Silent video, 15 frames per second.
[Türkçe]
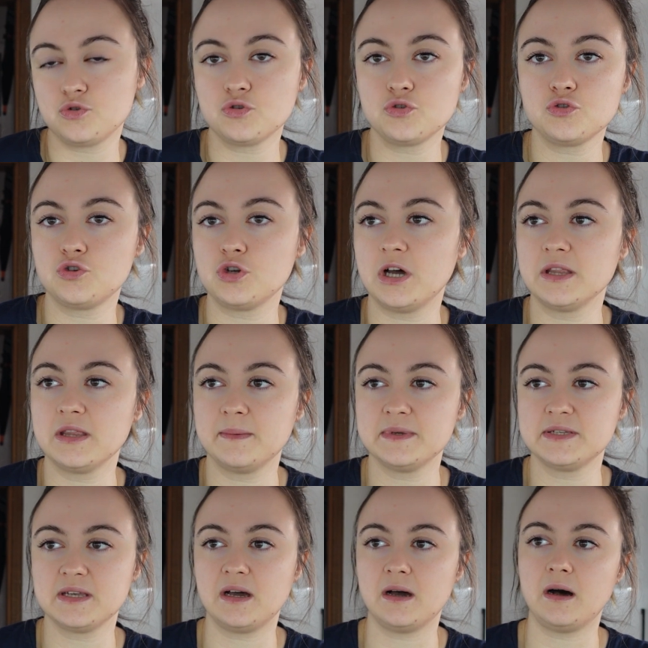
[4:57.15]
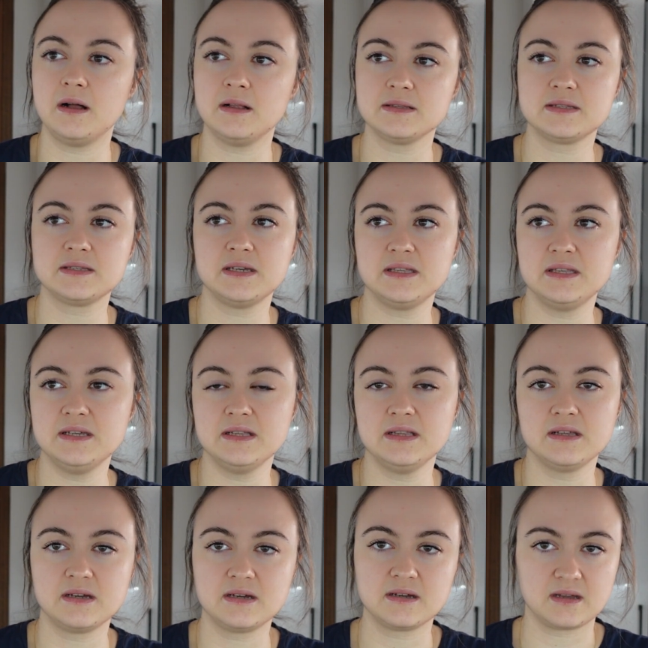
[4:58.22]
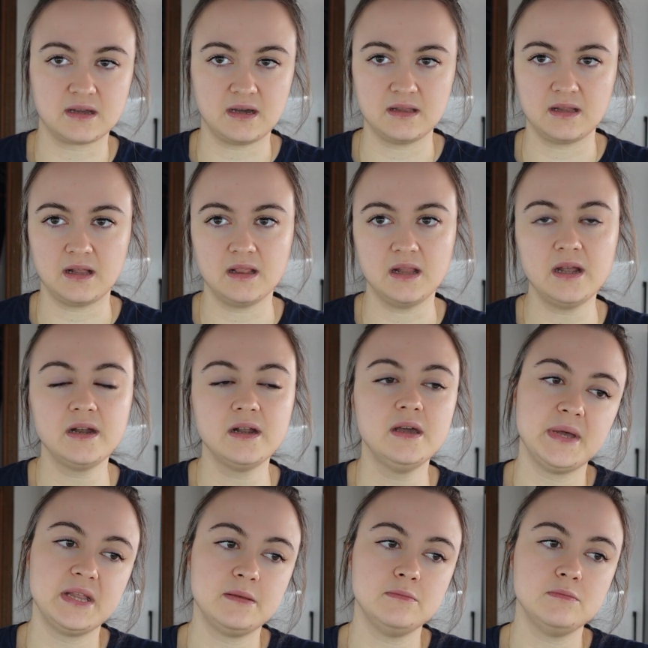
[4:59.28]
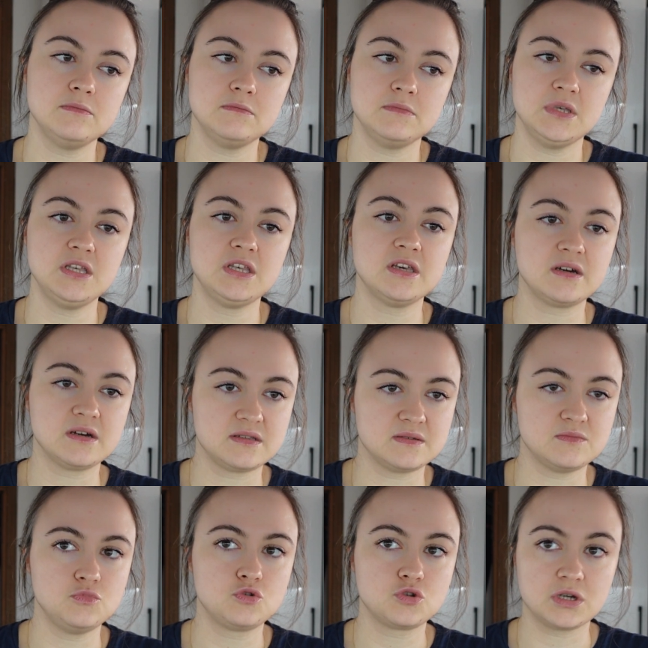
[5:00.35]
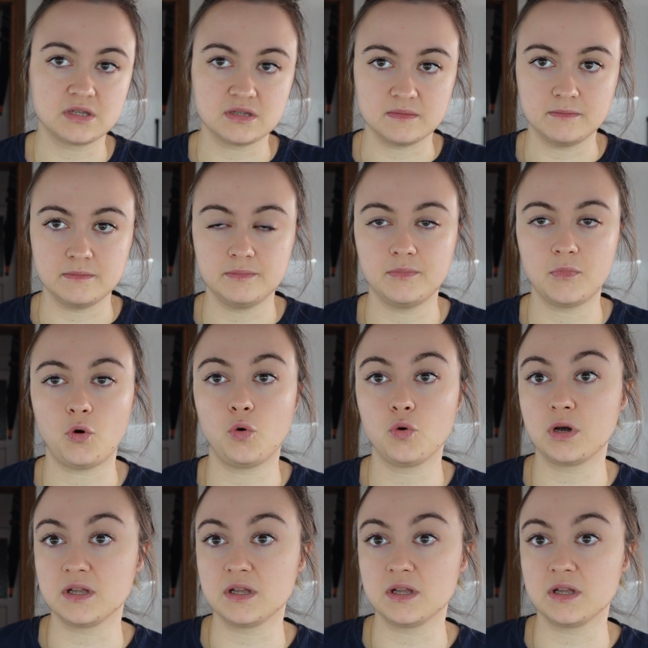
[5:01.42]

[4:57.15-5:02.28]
Çünkü şu anda mesela 6-7 yıllık kanallar benim 2 katım, 3 katım, 10